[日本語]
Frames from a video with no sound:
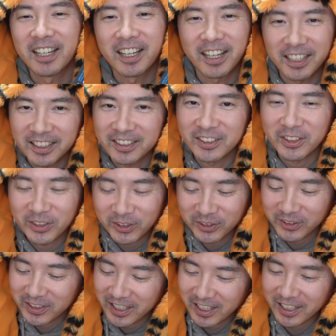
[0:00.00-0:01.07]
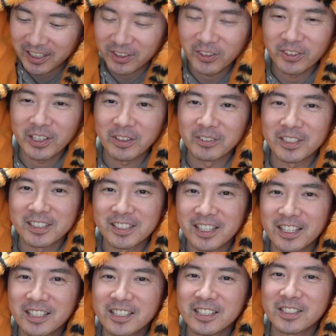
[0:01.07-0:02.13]
はいということで今回はですね
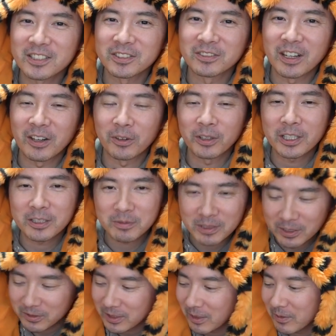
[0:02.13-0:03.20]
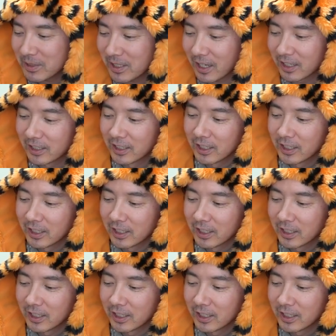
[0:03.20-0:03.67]
エシン君はお休みでございました